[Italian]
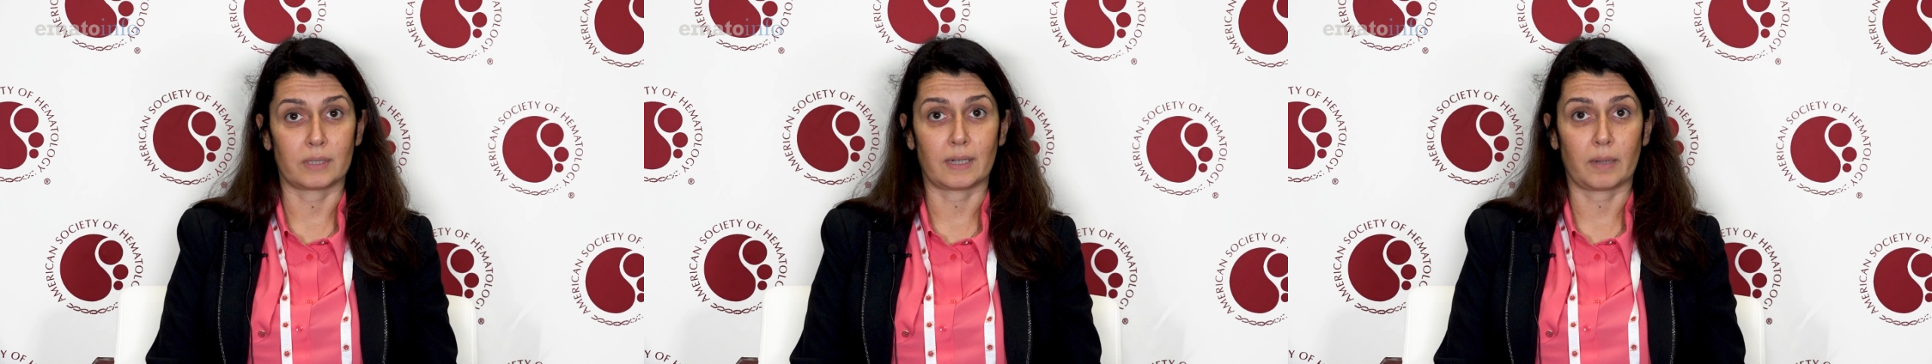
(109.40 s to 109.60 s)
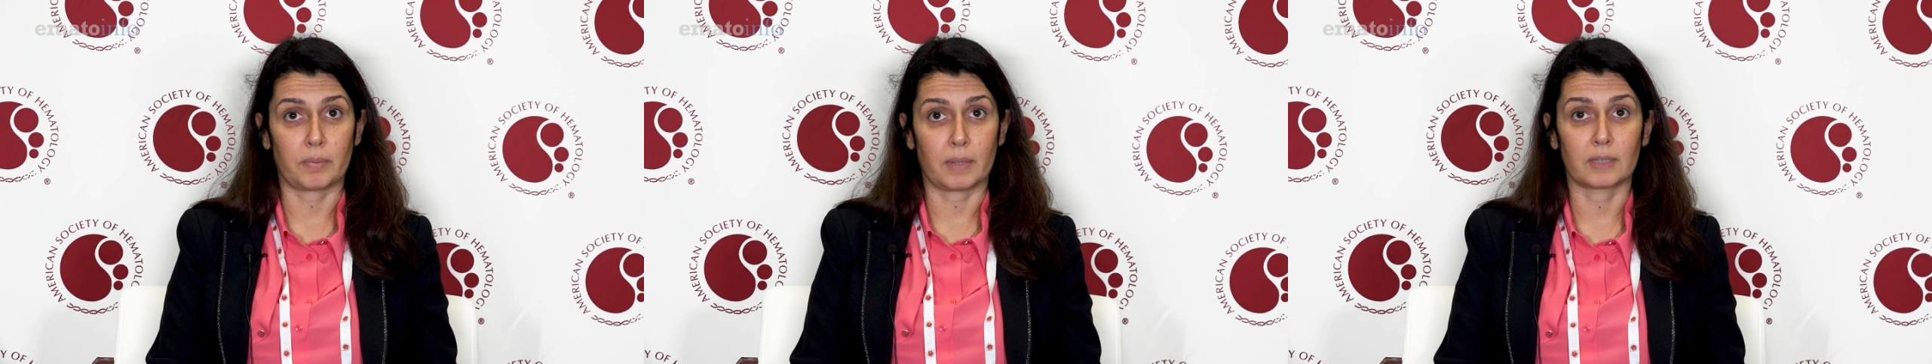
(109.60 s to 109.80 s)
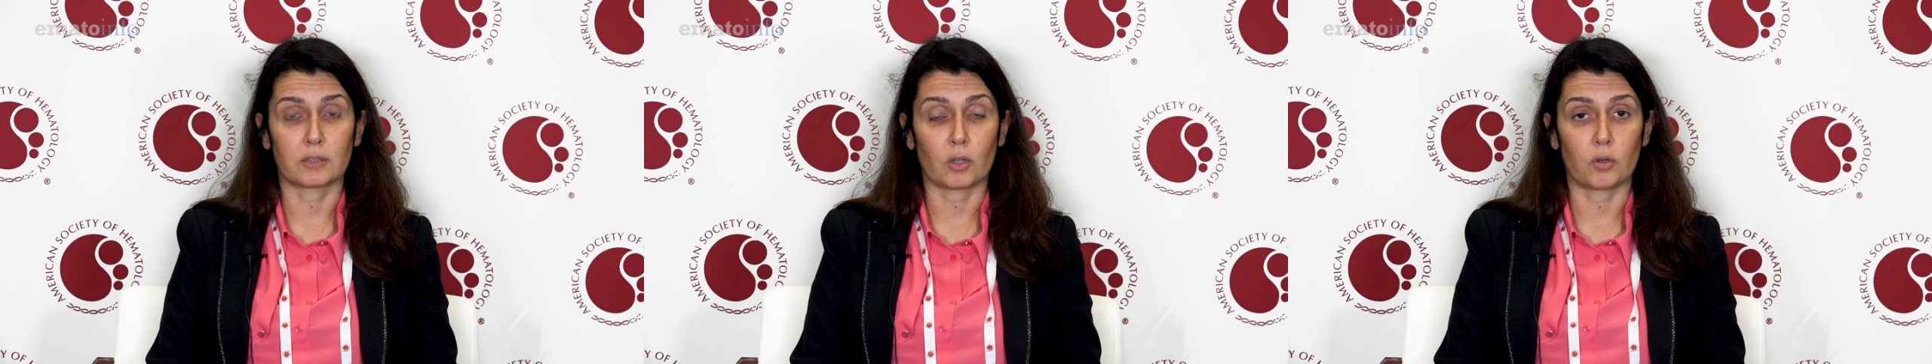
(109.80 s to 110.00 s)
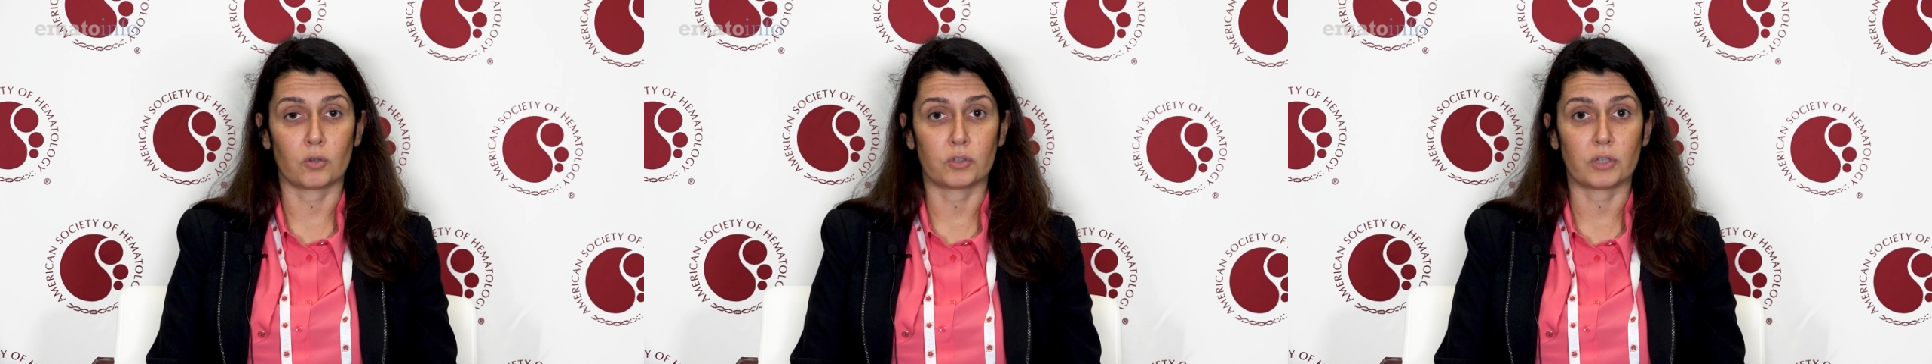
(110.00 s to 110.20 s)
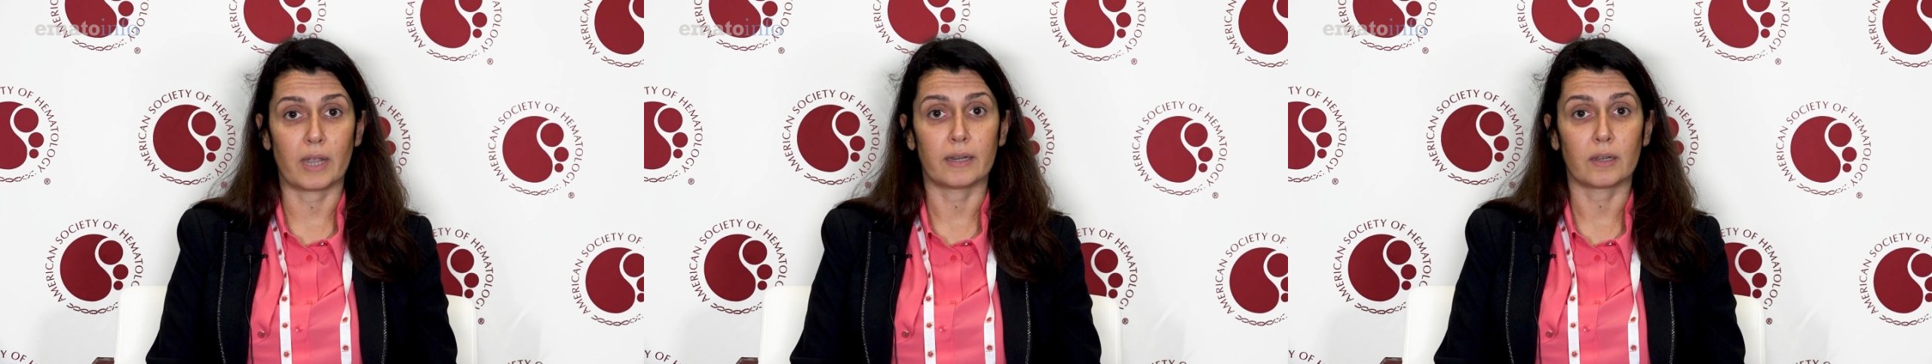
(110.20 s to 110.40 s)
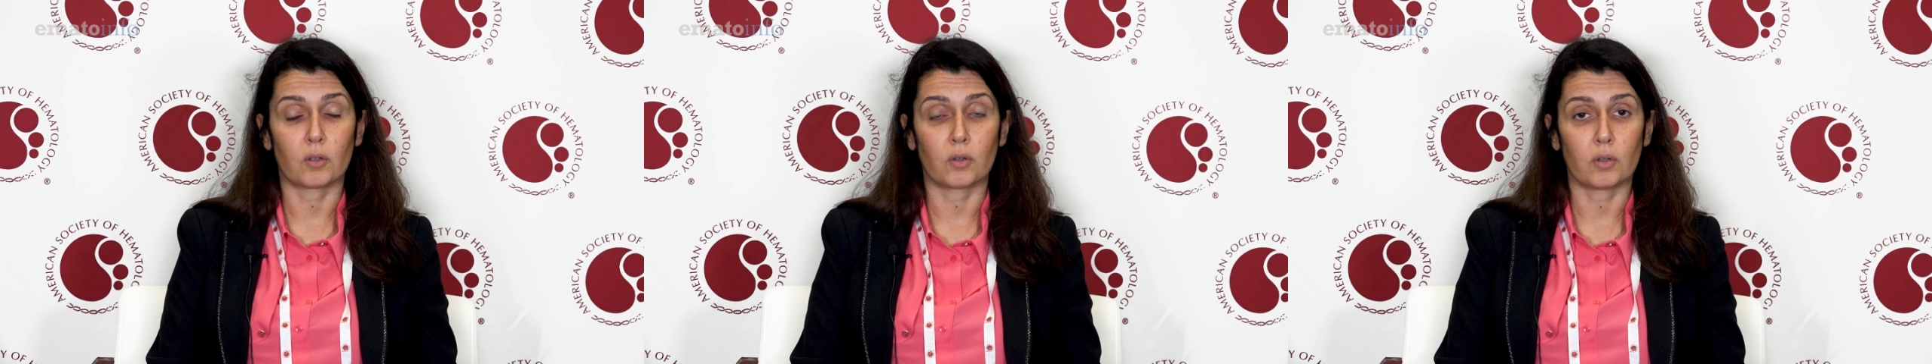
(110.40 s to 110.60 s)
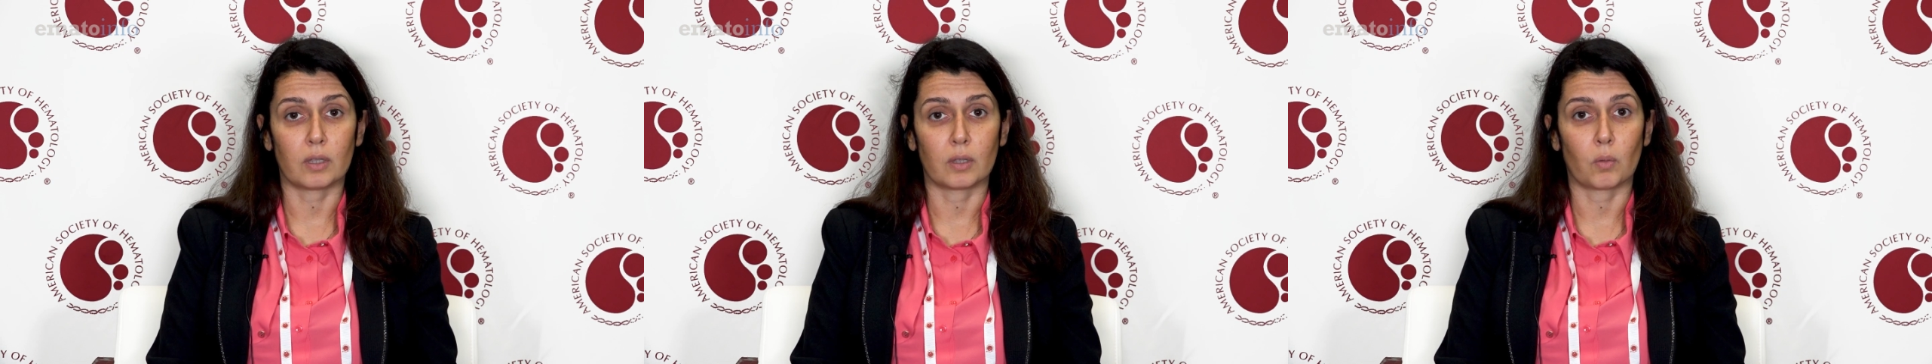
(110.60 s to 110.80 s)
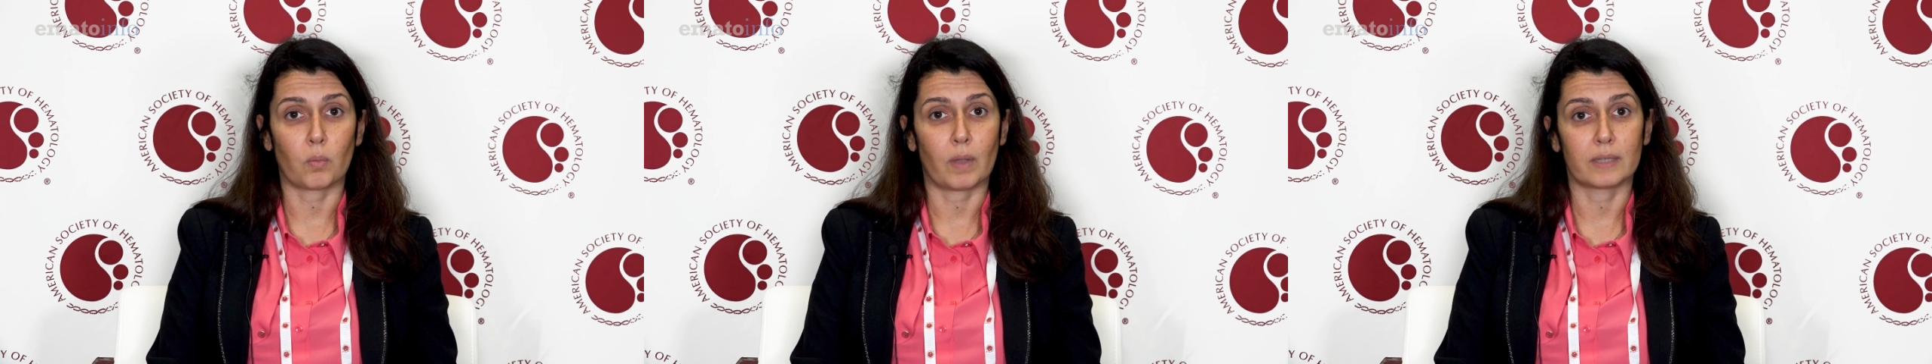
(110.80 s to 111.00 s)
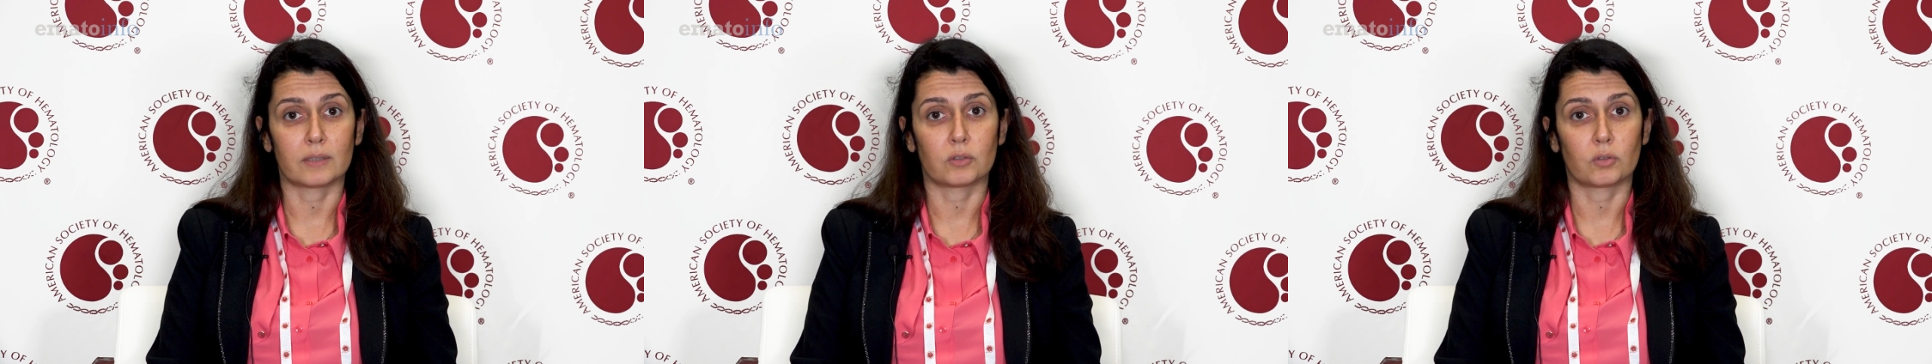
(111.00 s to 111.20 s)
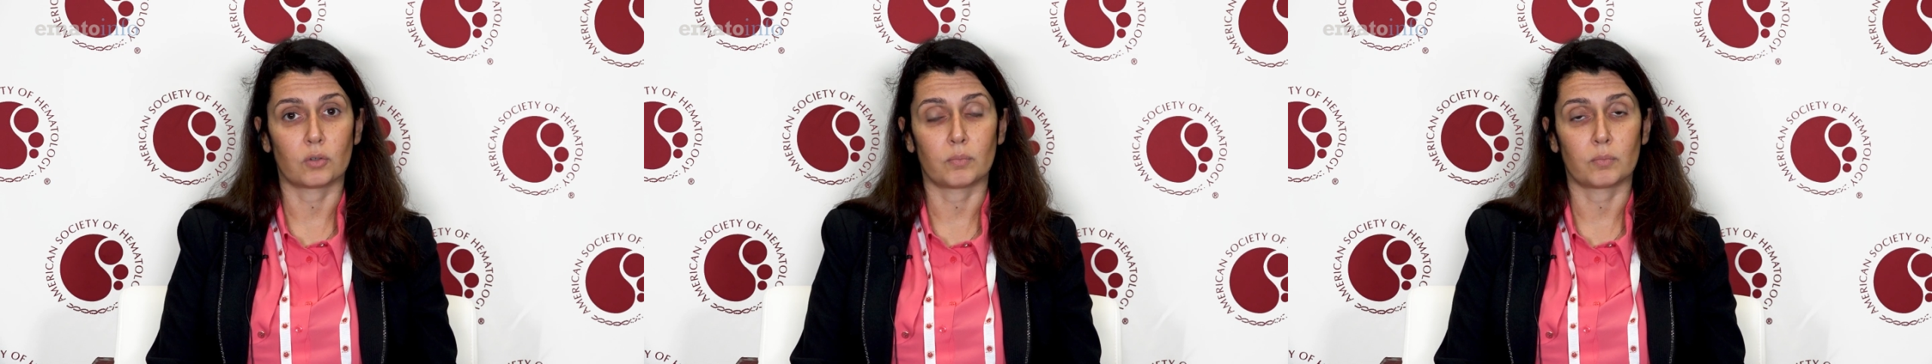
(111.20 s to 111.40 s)
a trapianto allogenico in
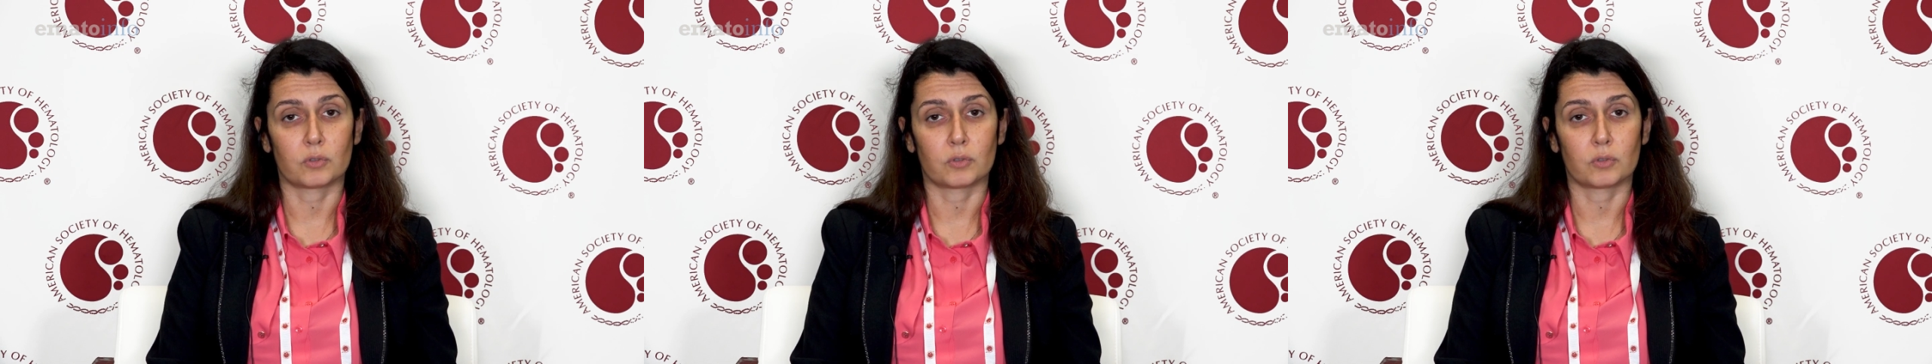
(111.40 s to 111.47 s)
quanto